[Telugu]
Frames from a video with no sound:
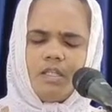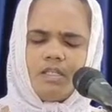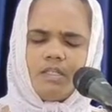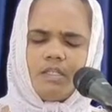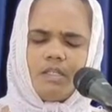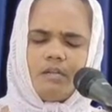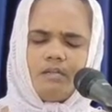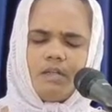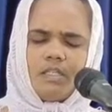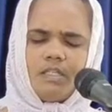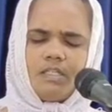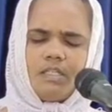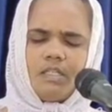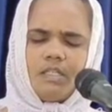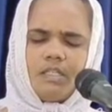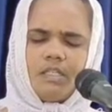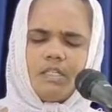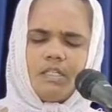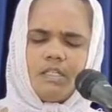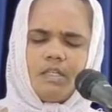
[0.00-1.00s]
దేవా
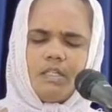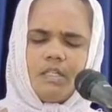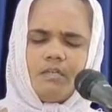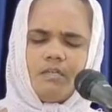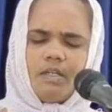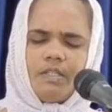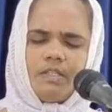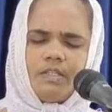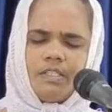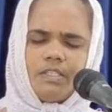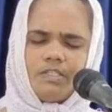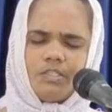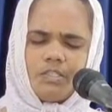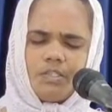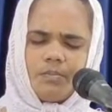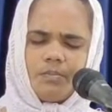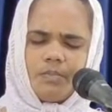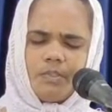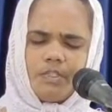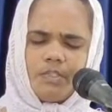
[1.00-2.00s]
తండ్రి నీవు
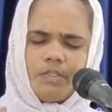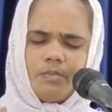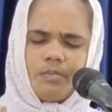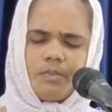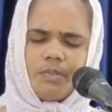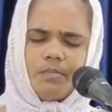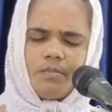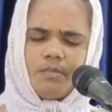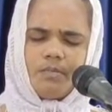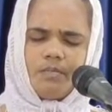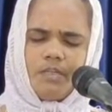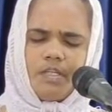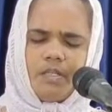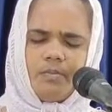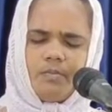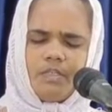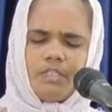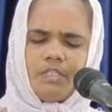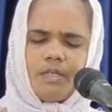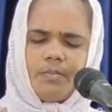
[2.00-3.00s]
అందించకపోతే ప్రభు
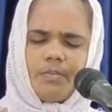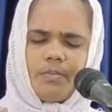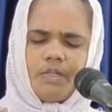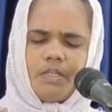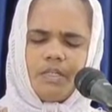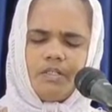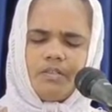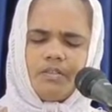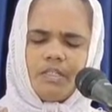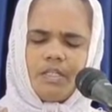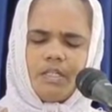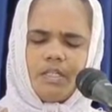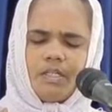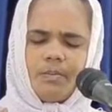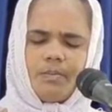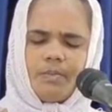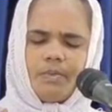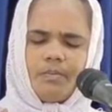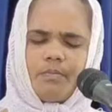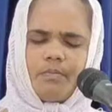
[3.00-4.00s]
ఏమి చెప్పలేను తండ్రి
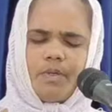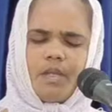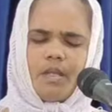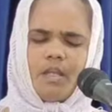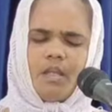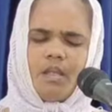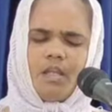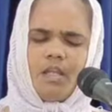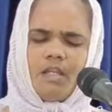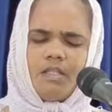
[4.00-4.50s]
ప్రభా